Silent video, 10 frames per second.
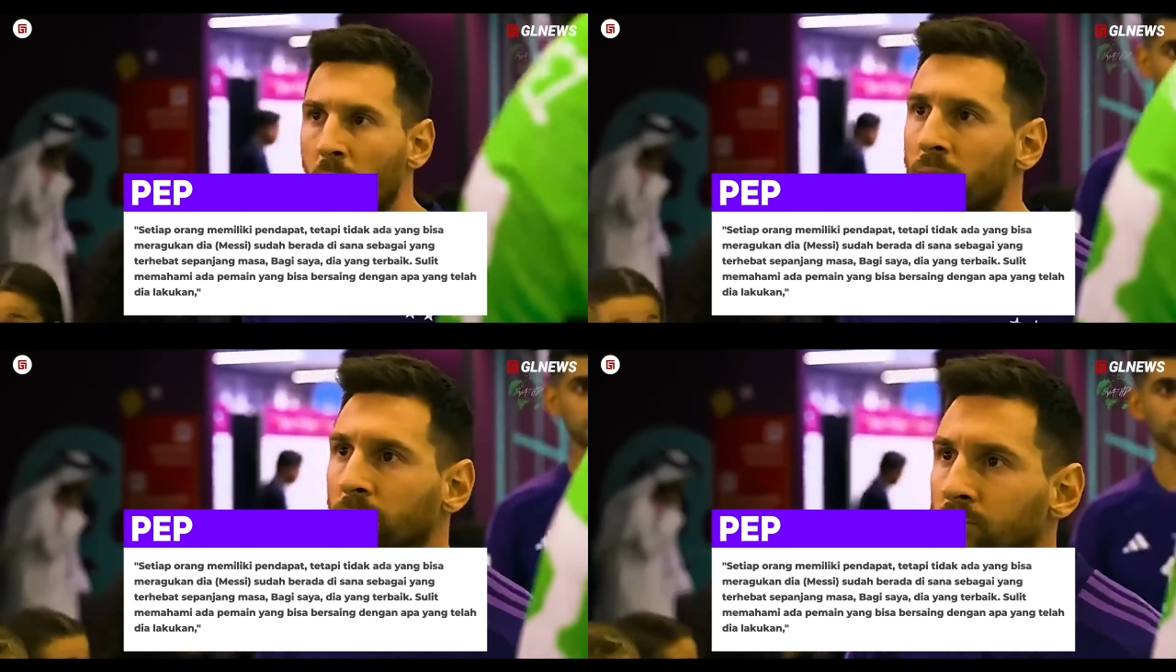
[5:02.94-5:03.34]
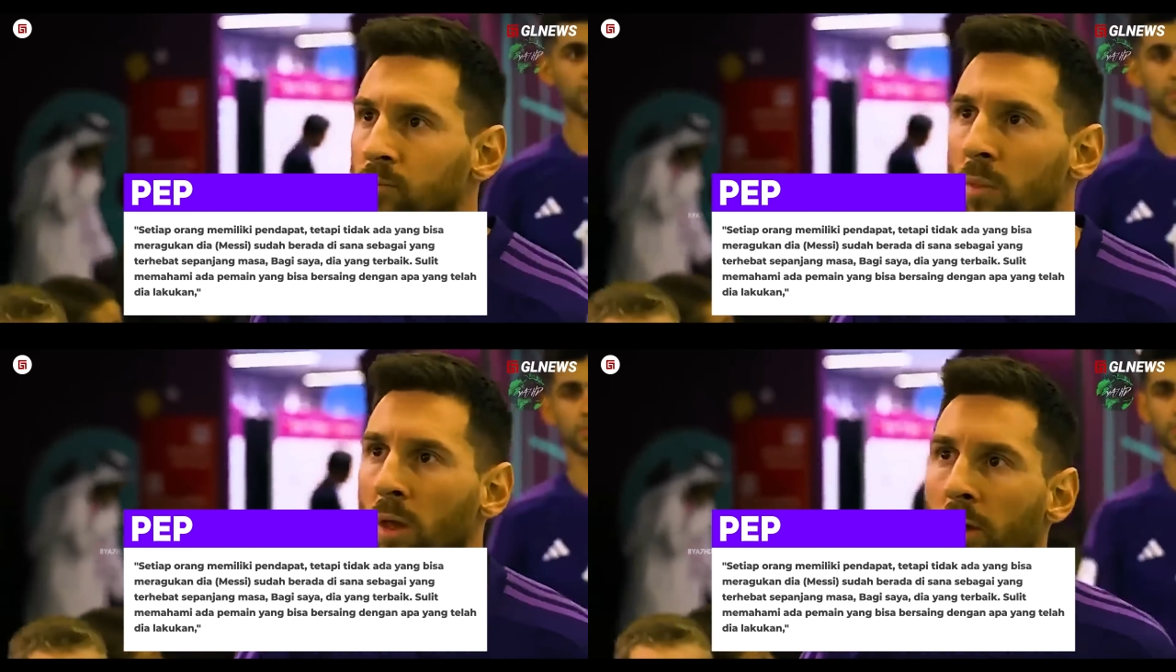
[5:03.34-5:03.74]
tidak ada yang
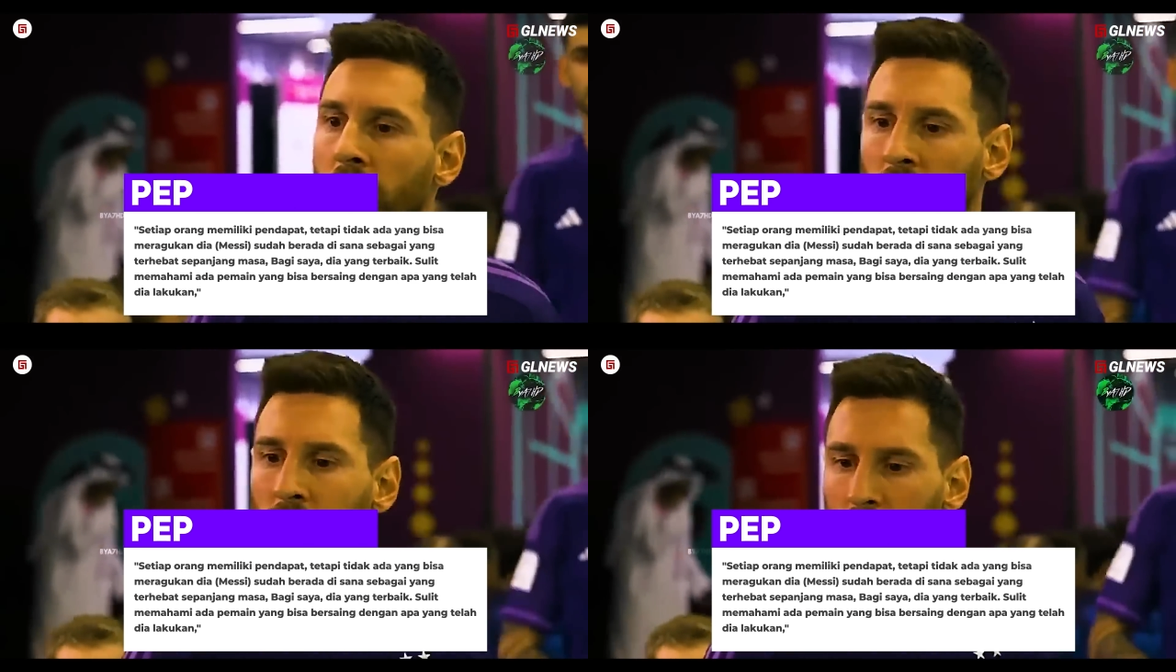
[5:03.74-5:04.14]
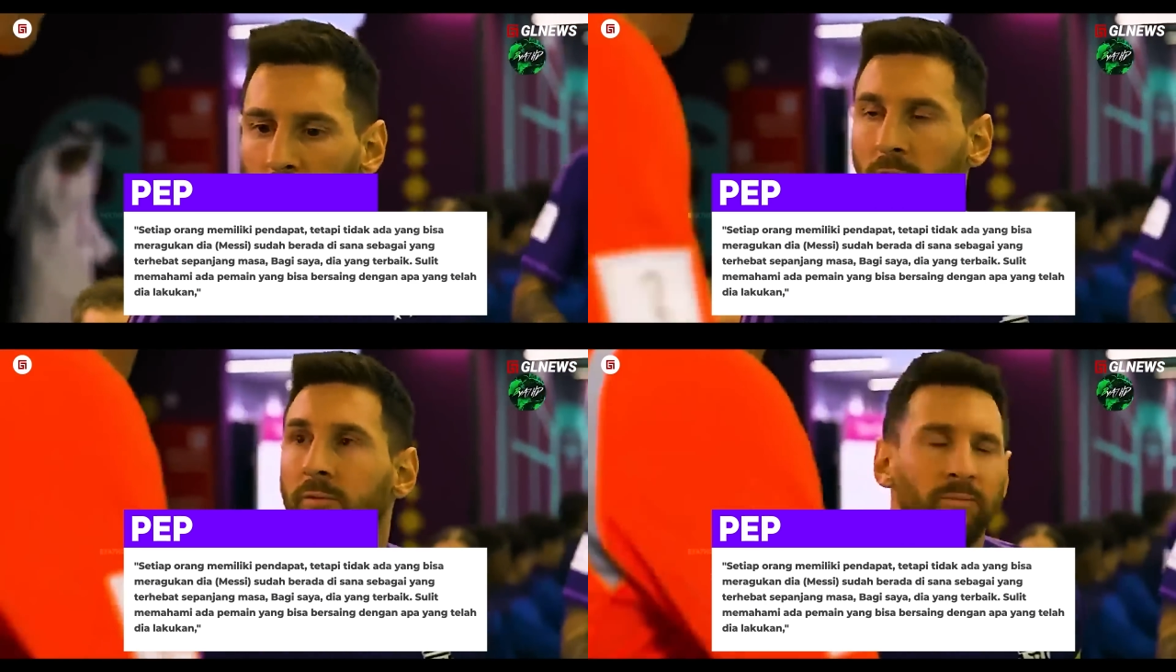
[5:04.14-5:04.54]
bisa meragukan
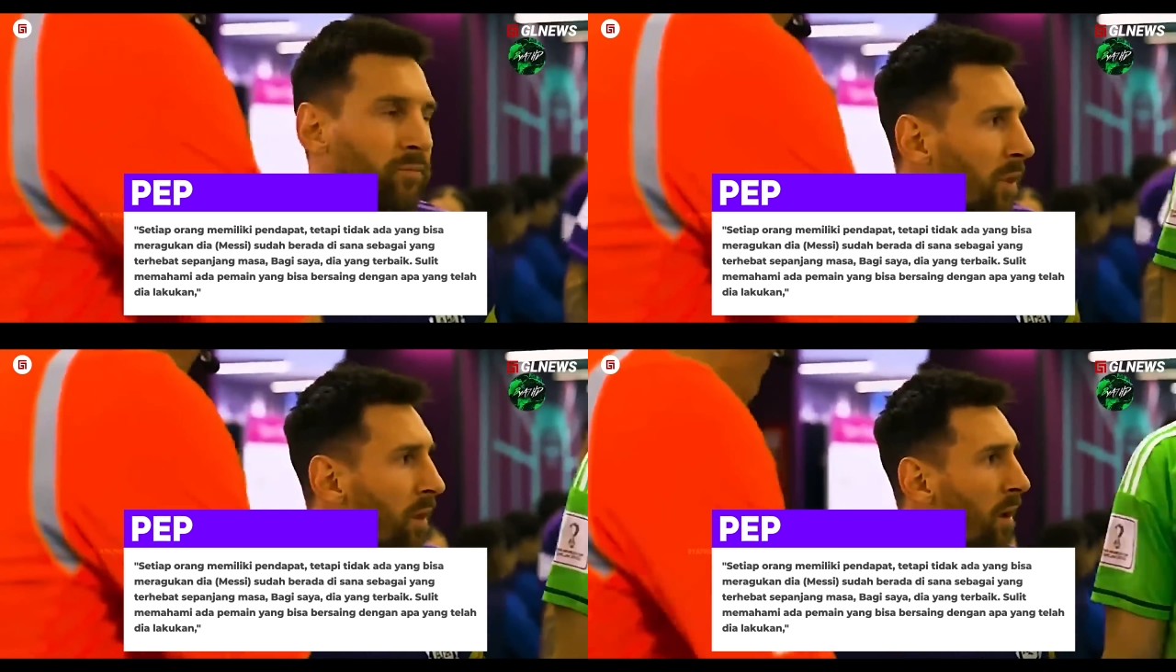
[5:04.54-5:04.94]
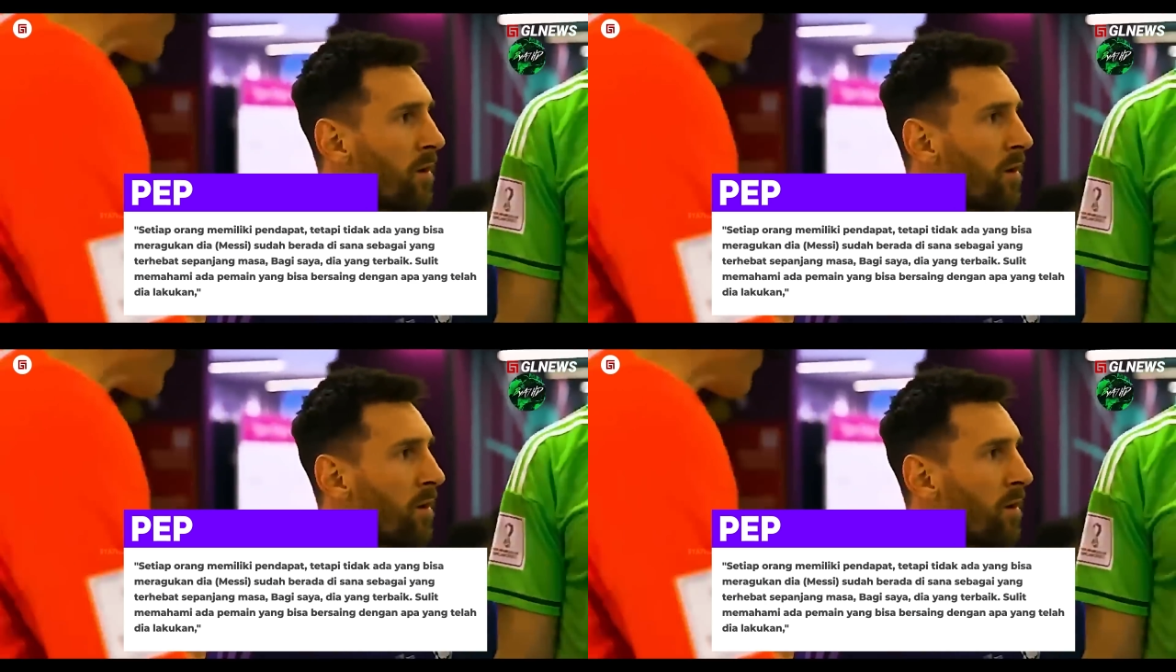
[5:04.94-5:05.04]
dia. Sudah